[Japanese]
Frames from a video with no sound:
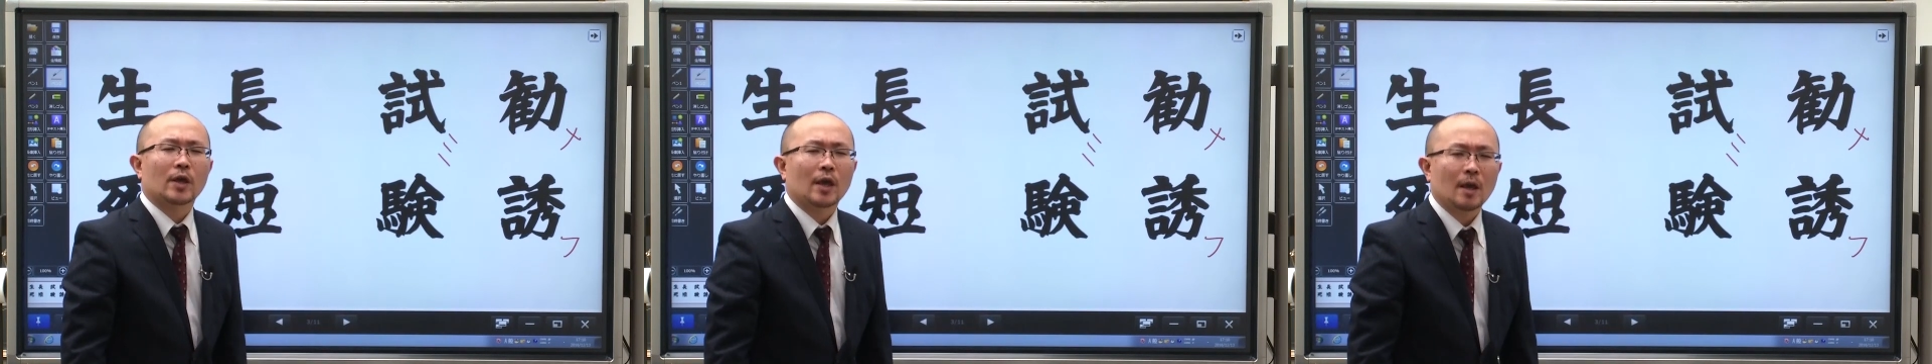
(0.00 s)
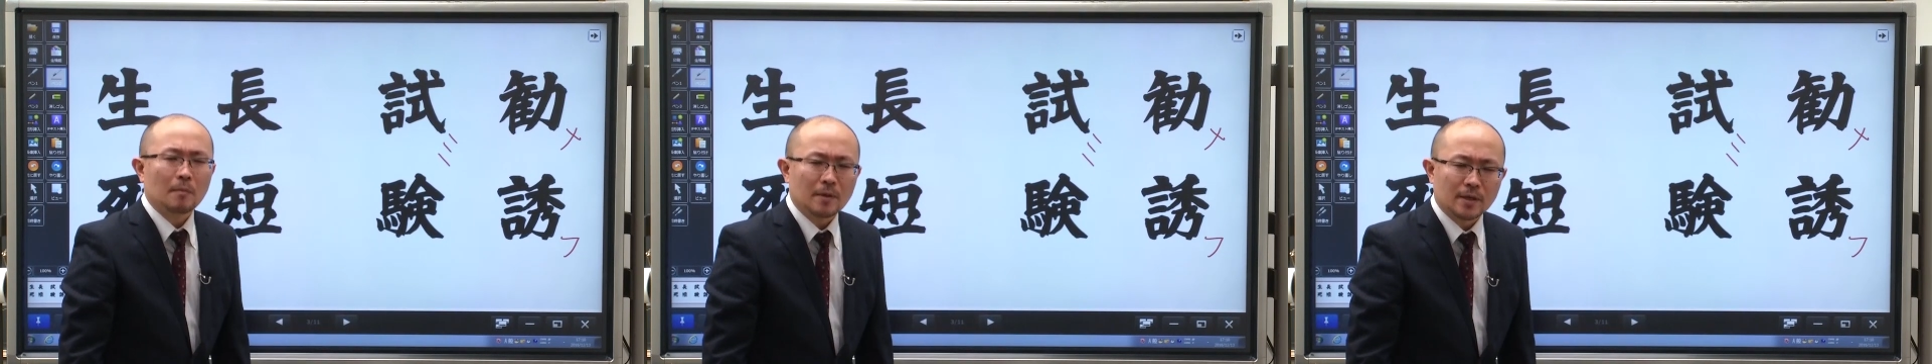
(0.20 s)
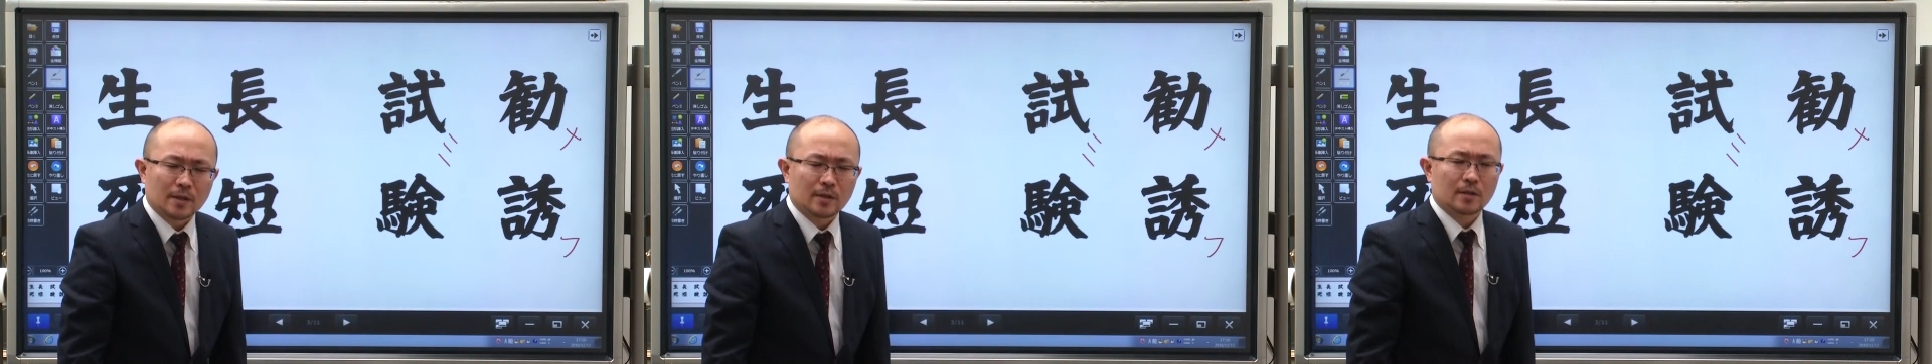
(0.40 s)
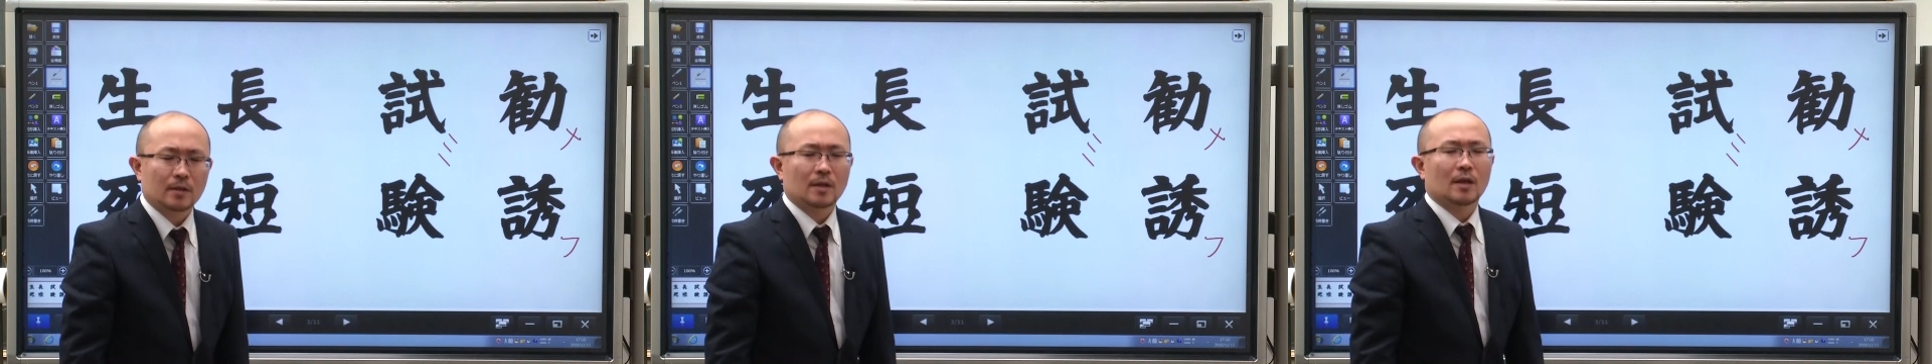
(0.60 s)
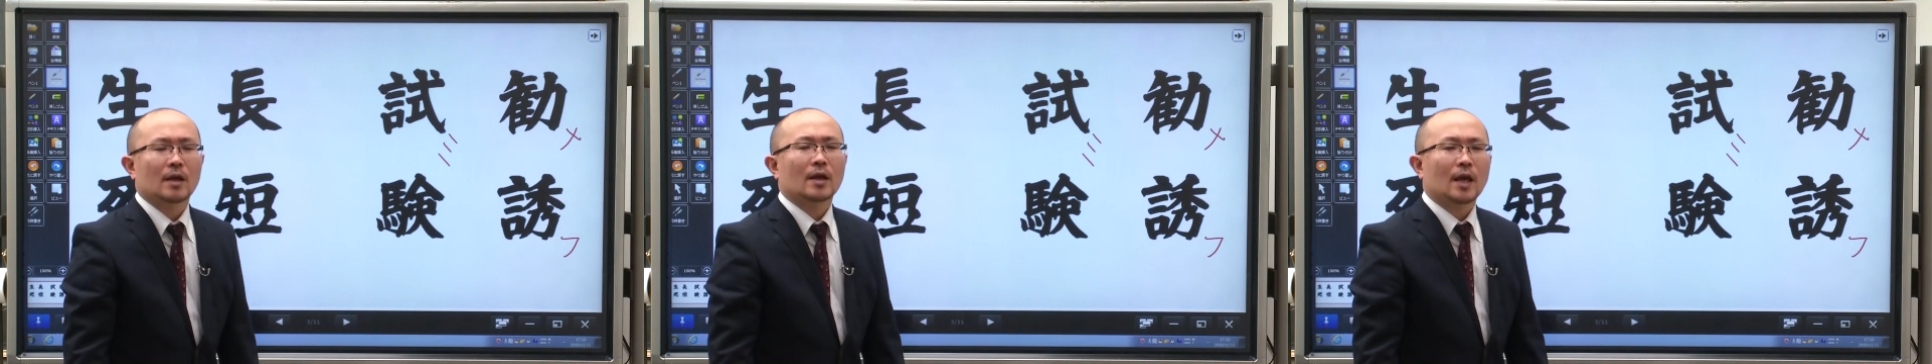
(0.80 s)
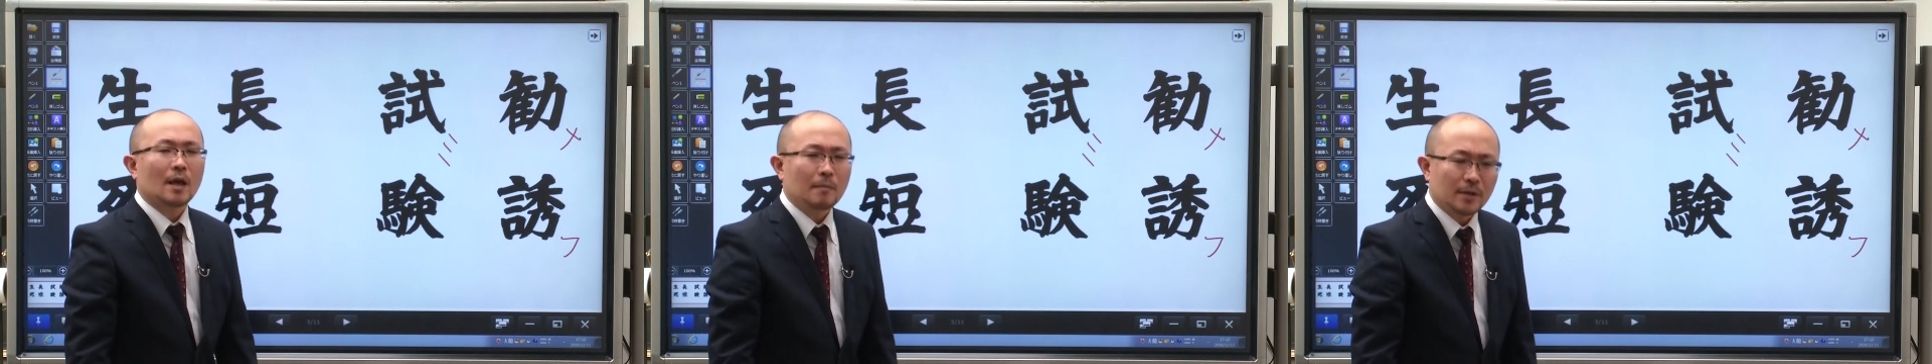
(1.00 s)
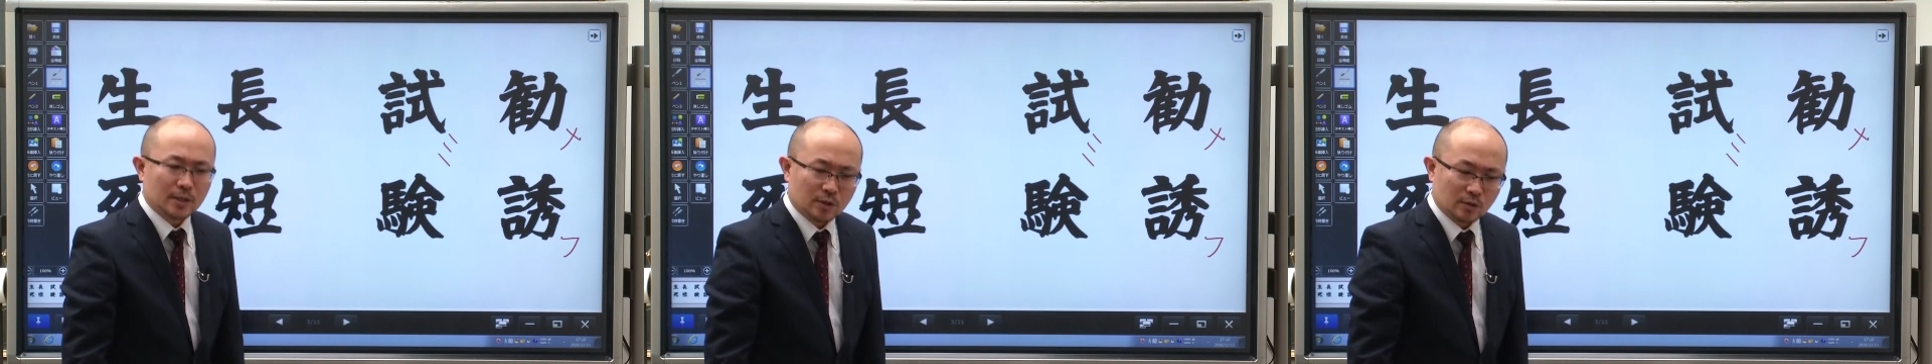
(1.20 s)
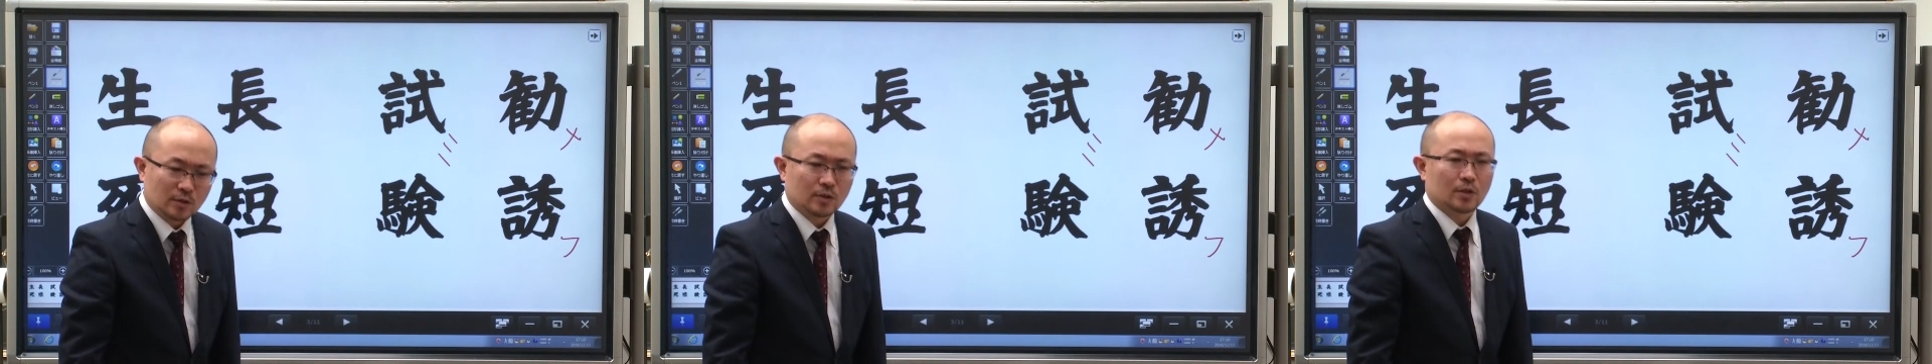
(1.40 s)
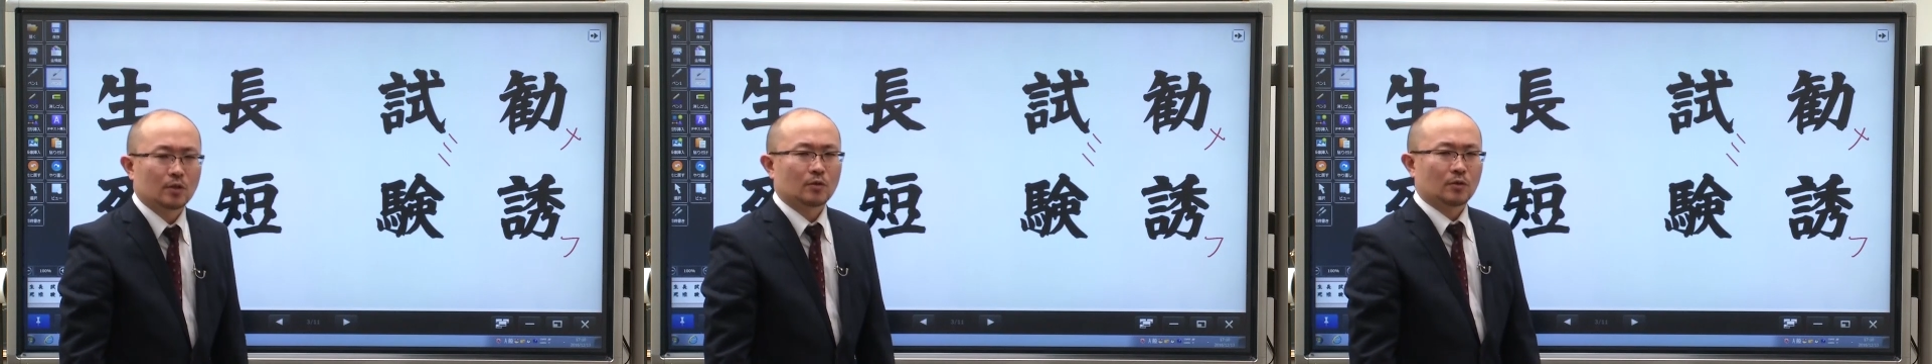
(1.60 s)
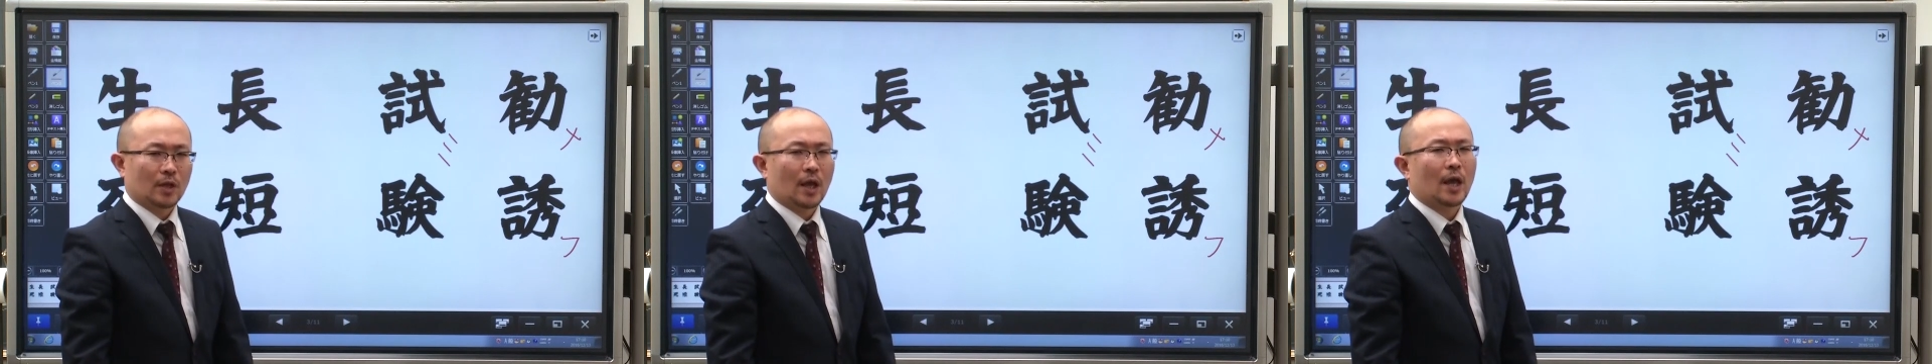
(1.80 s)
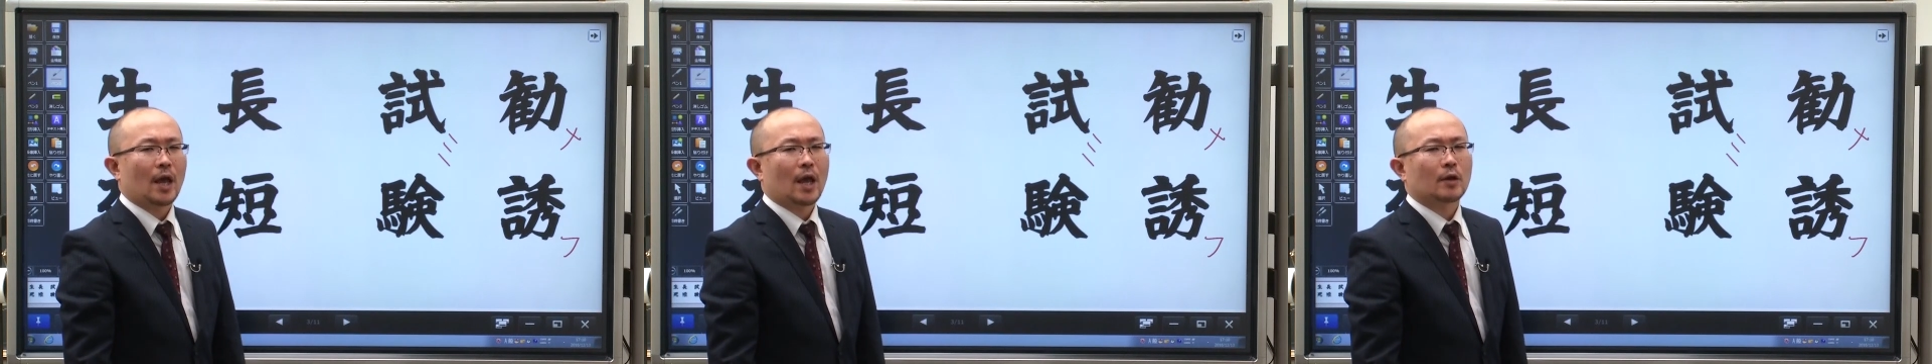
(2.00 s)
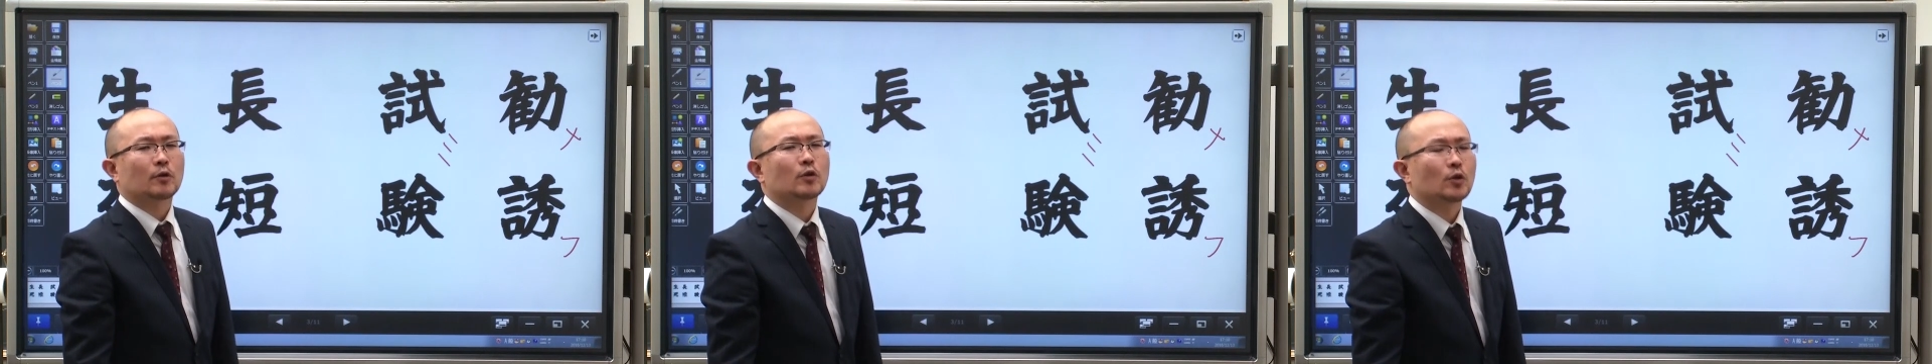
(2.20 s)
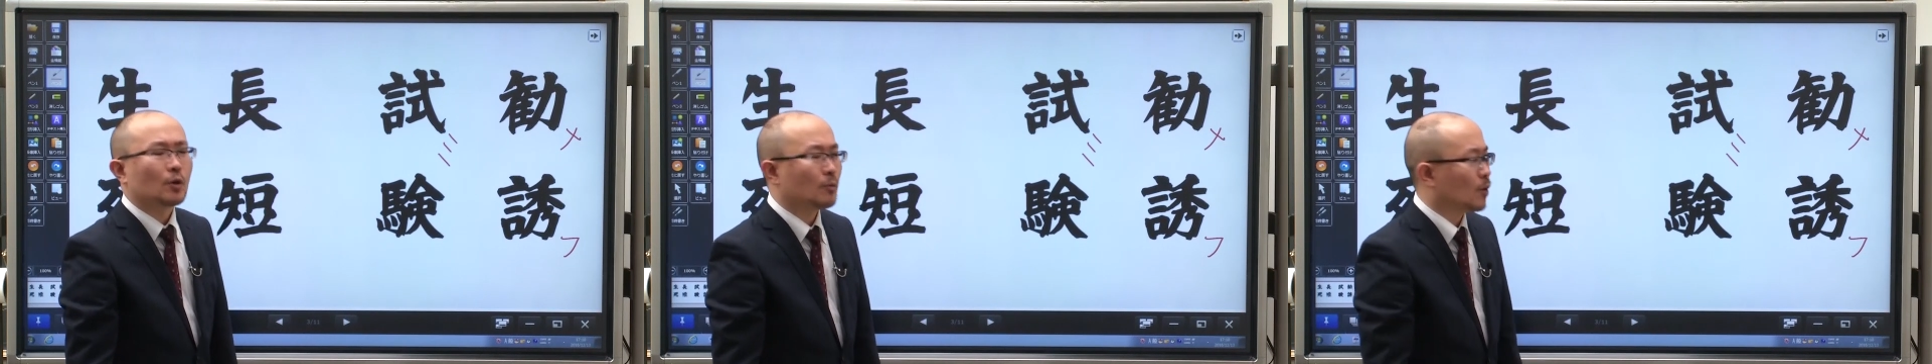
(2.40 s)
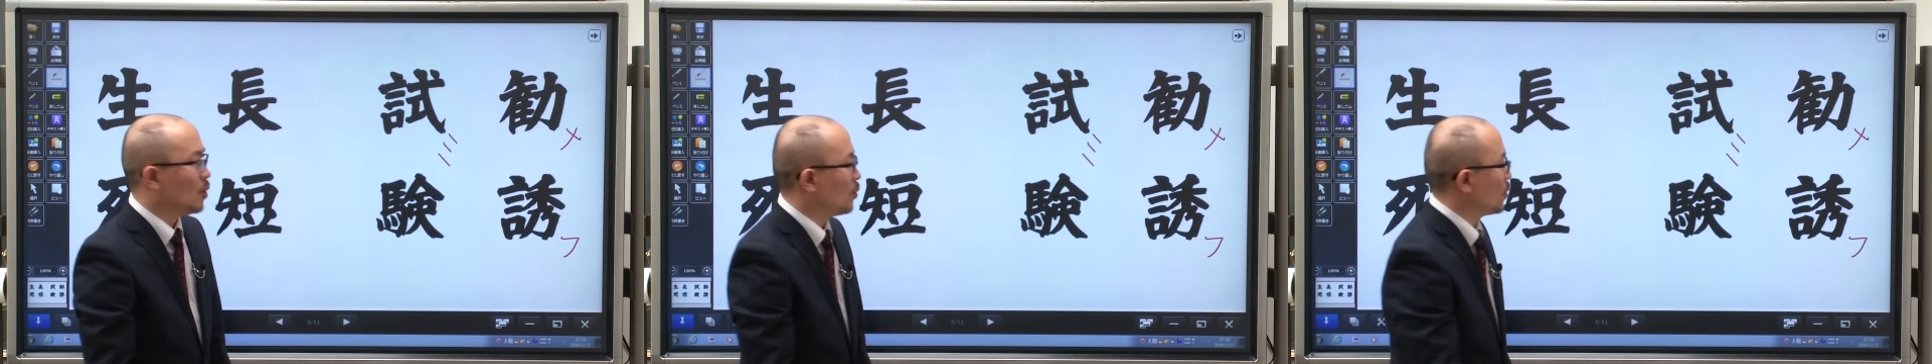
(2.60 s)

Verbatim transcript: ケミスっていうね訓読みを